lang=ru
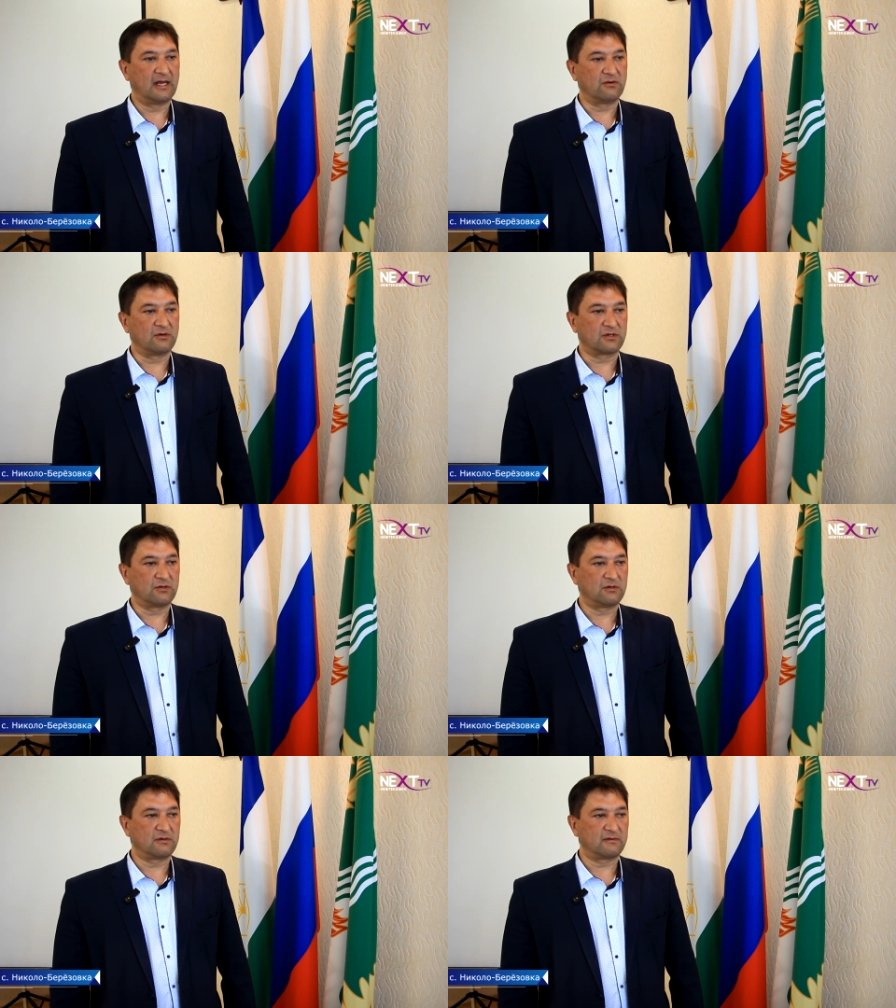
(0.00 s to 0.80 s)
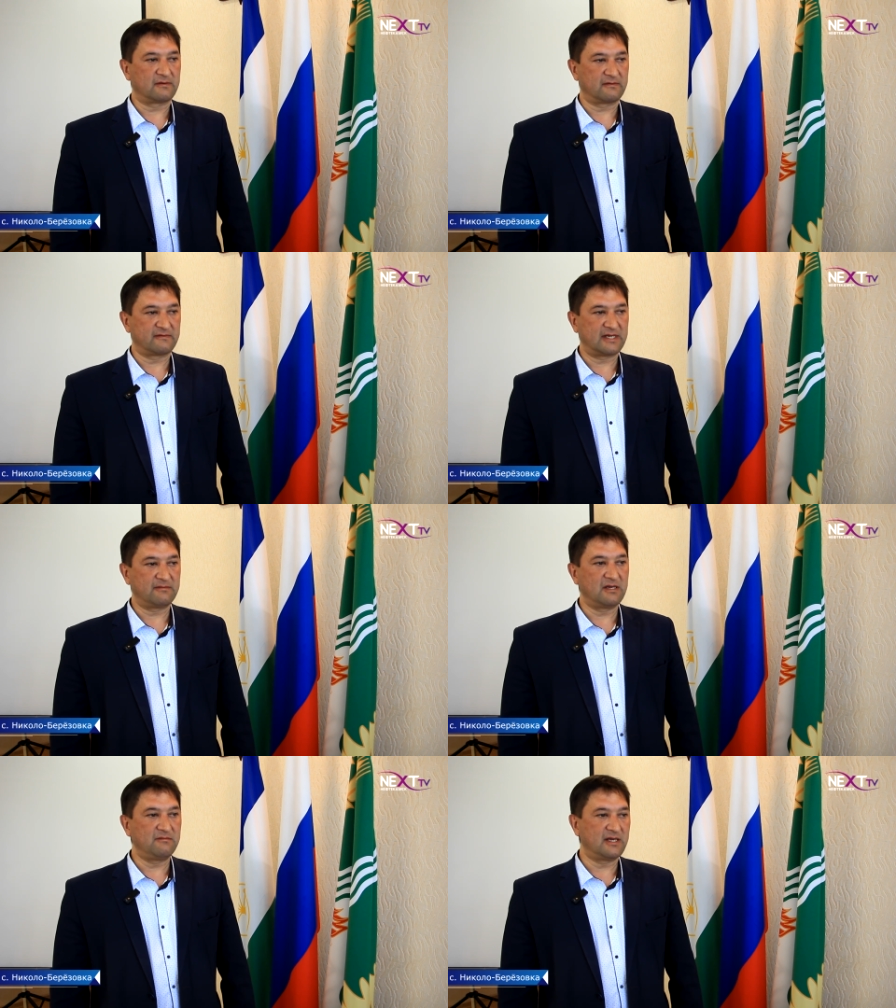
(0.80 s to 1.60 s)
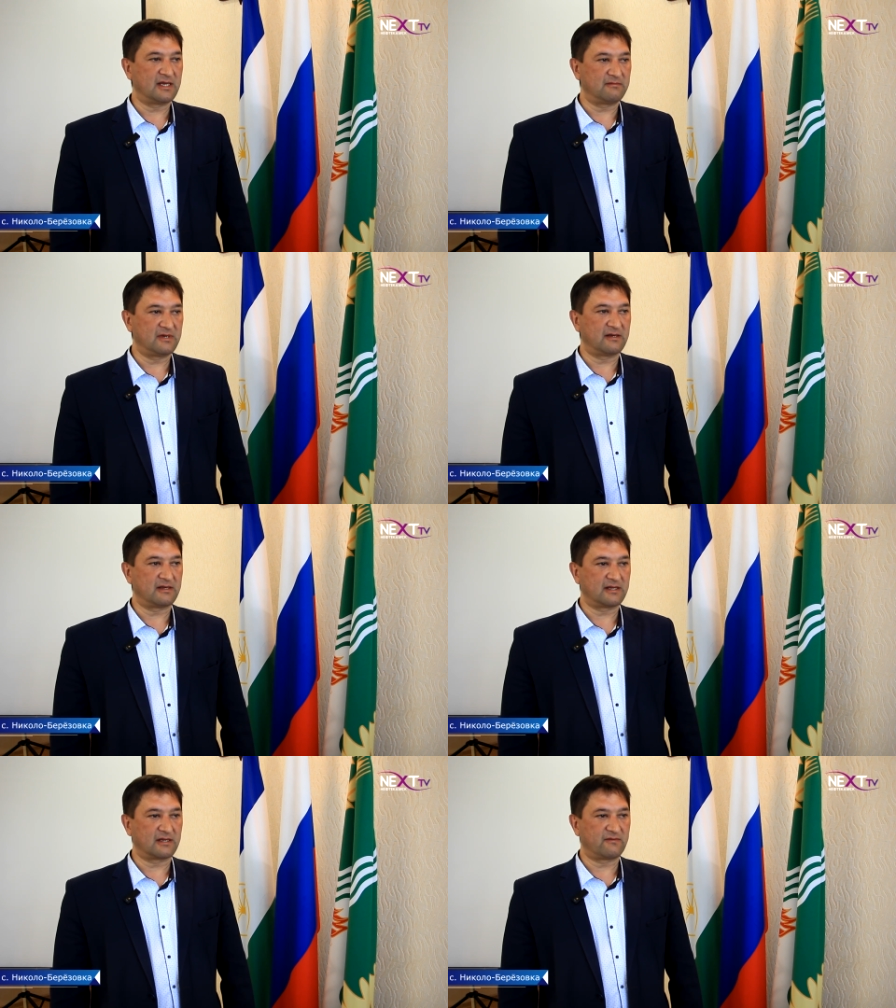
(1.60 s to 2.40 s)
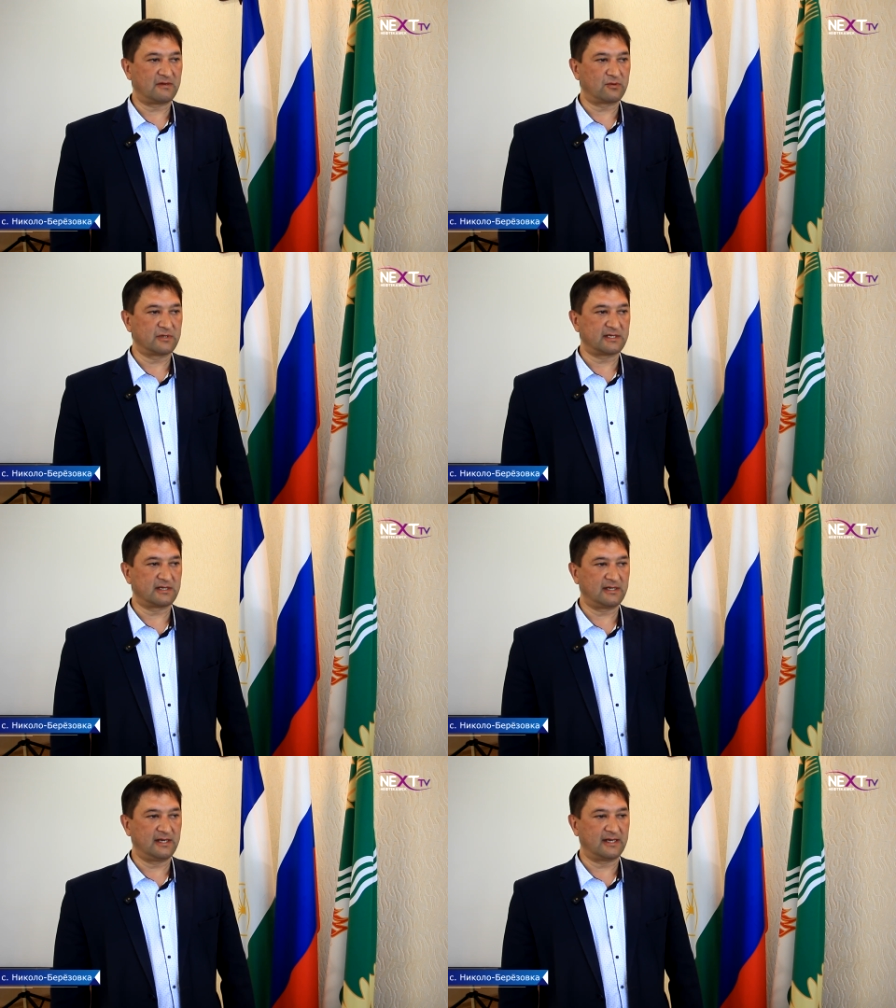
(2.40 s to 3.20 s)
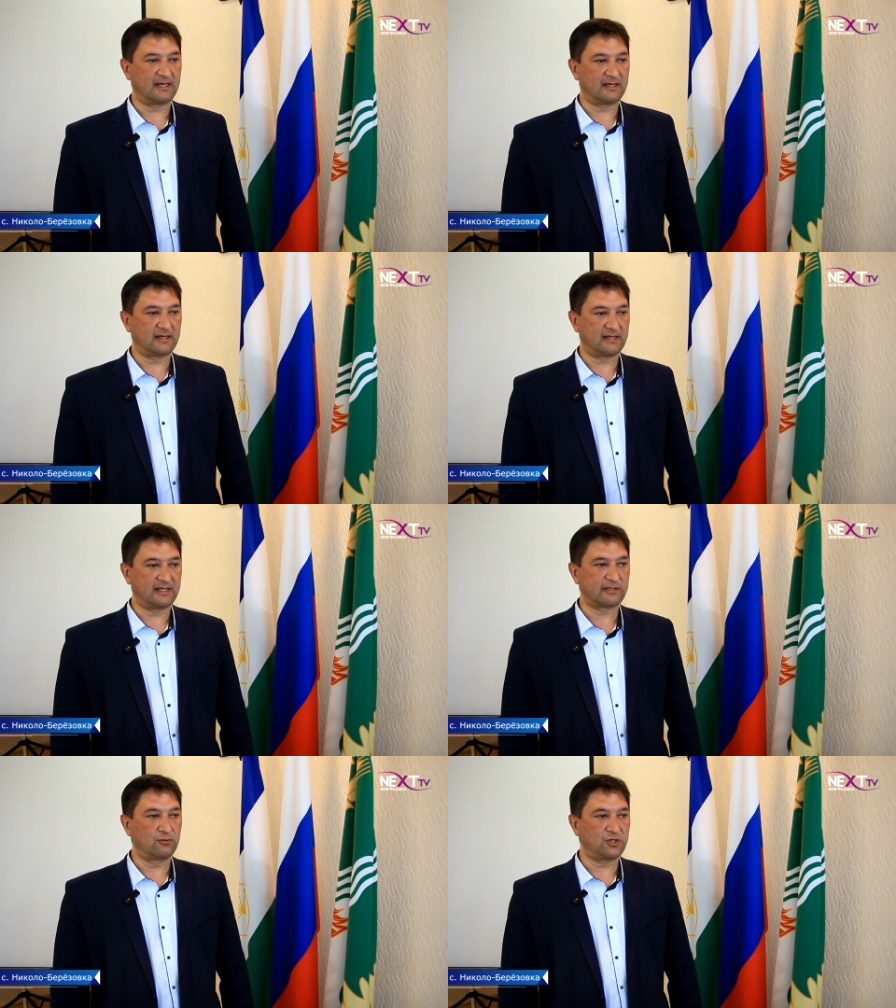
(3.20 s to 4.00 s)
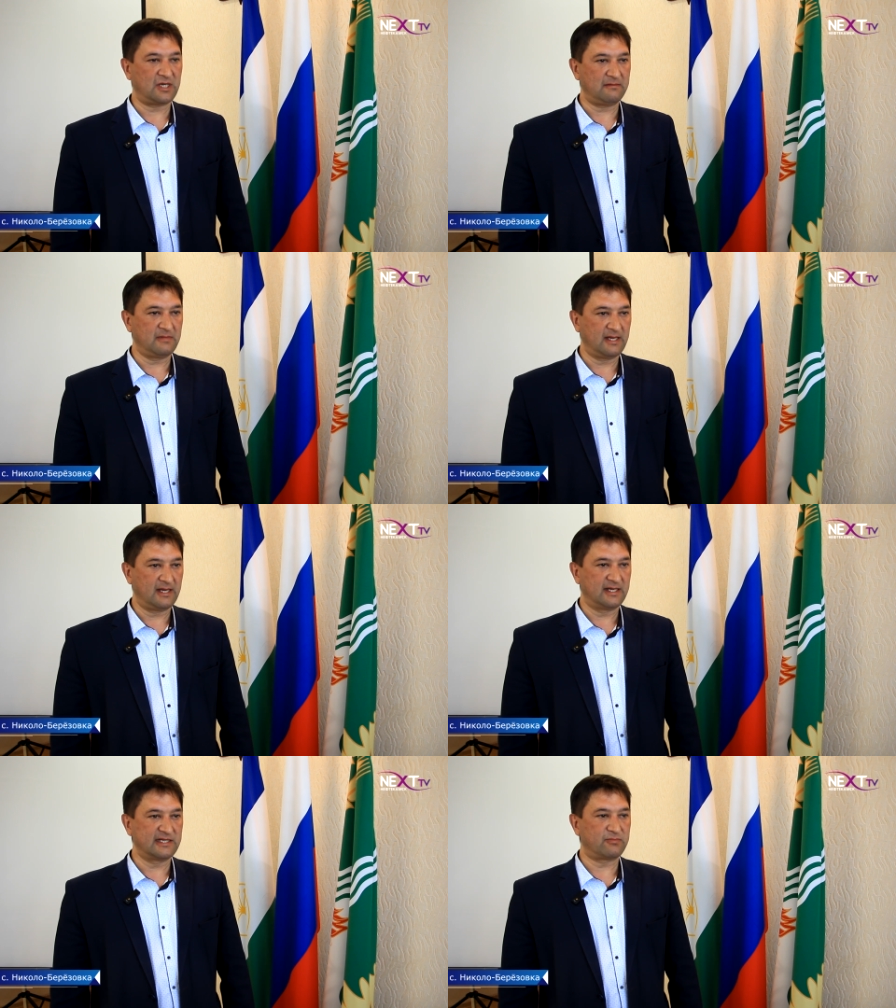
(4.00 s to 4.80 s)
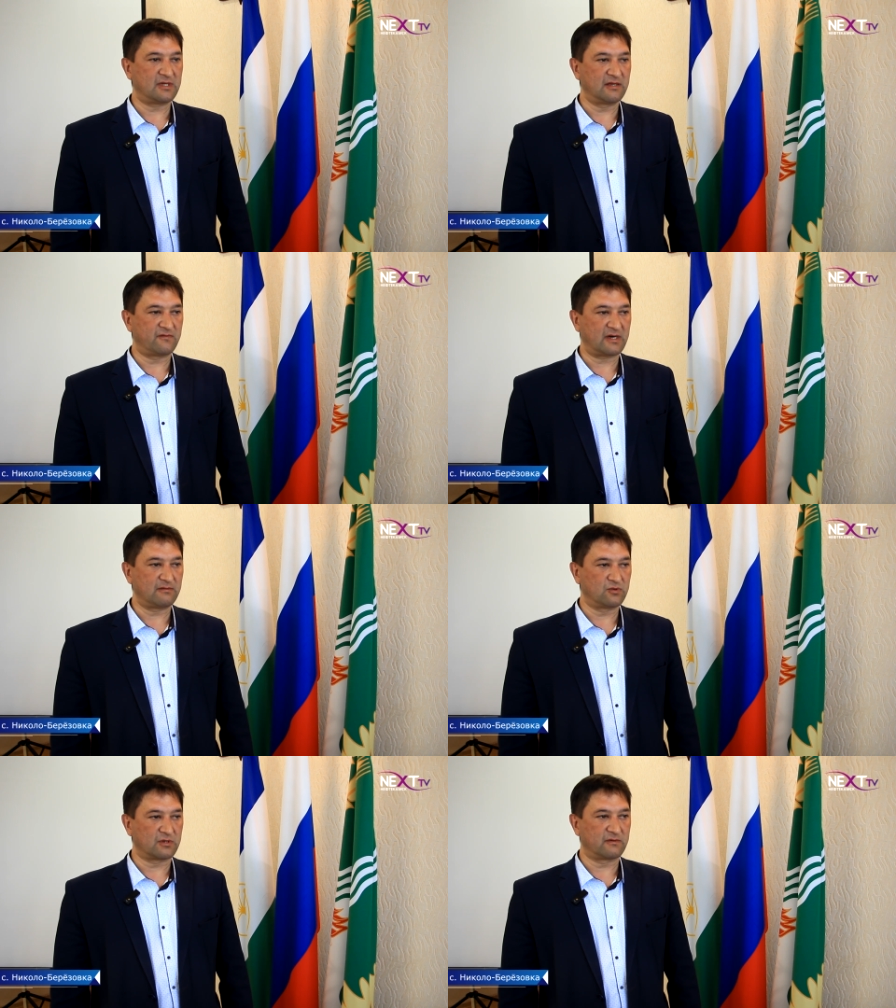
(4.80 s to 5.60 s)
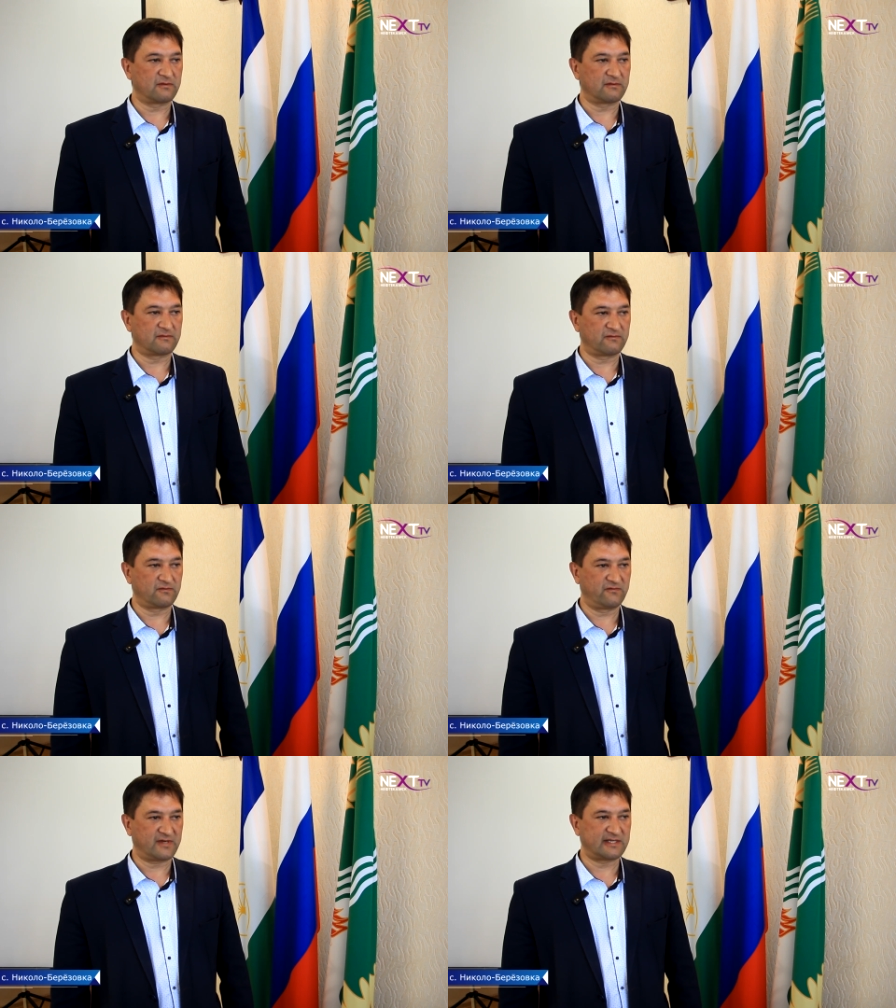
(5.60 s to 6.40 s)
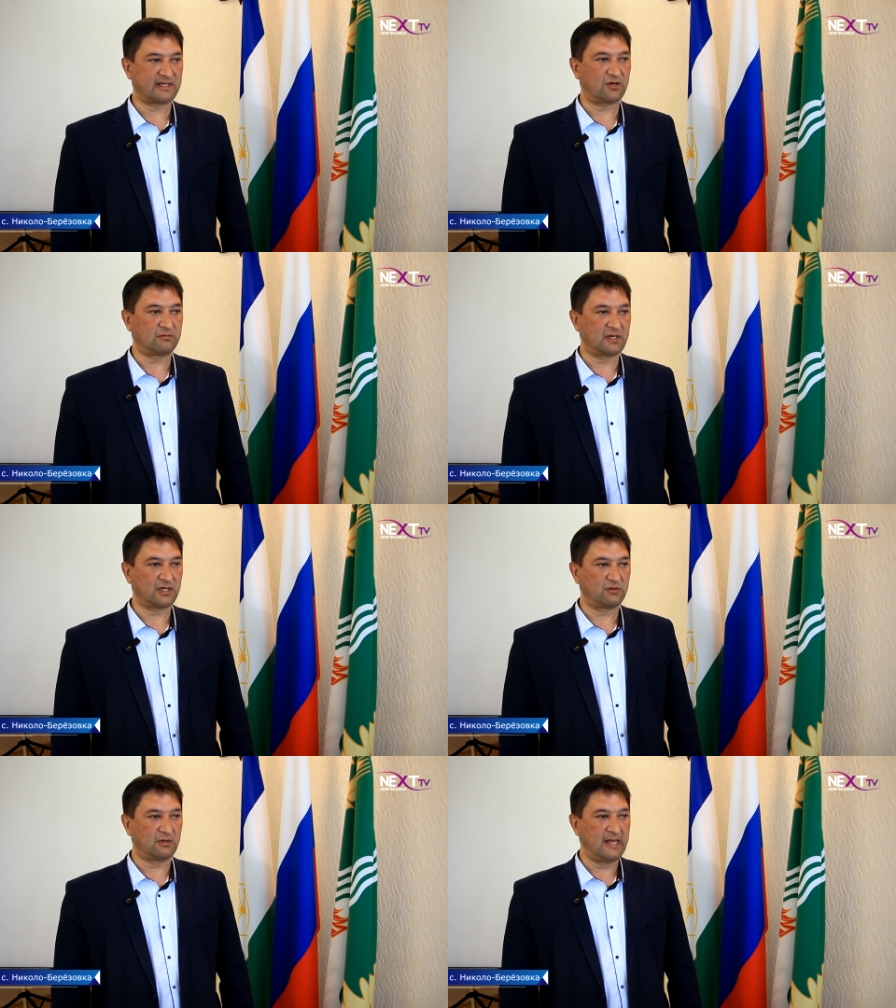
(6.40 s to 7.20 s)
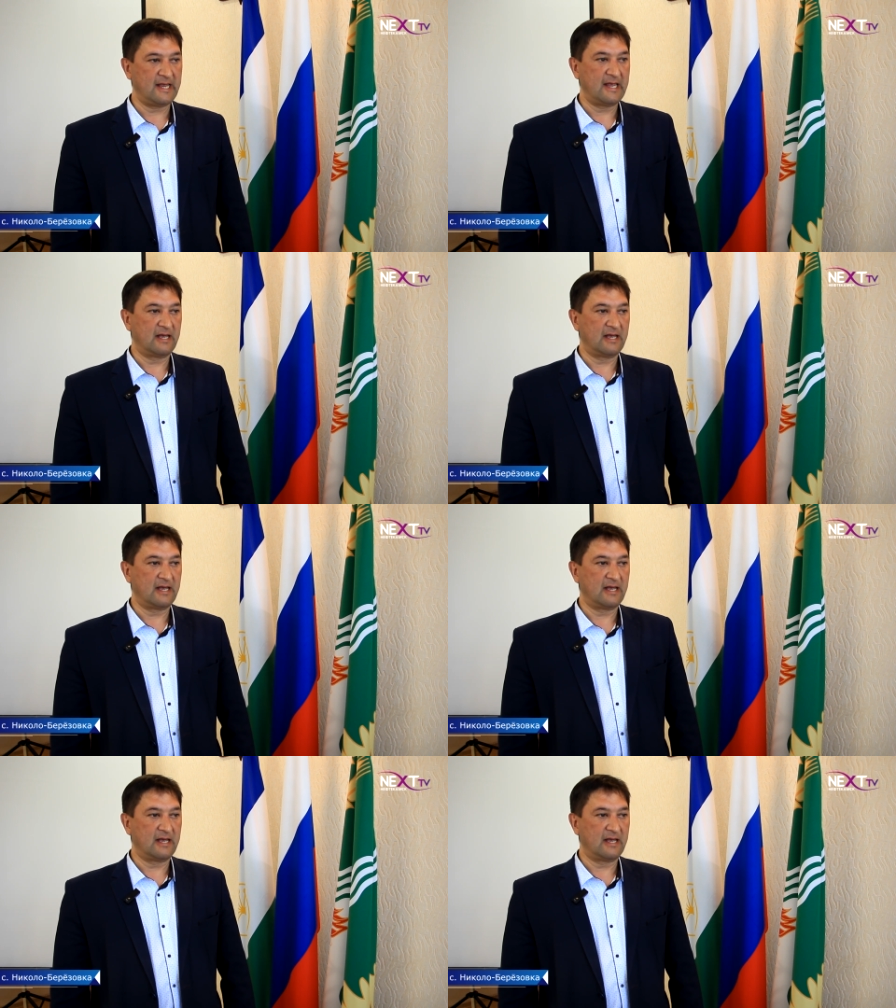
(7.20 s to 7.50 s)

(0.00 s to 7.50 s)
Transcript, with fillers: Вот, но, тем не менее, мы этот вопрос не исключаем из планов работ в 2022 году.